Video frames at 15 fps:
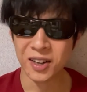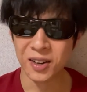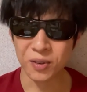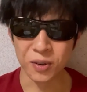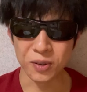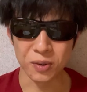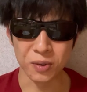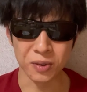
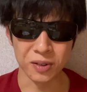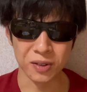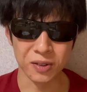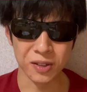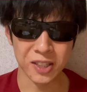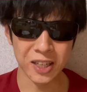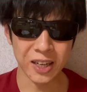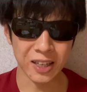ことを愚
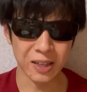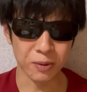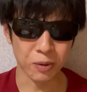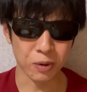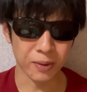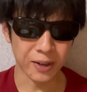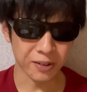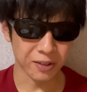痴られても
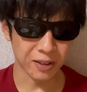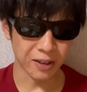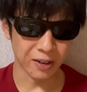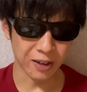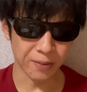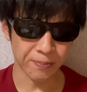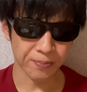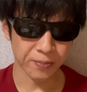困るんだよね。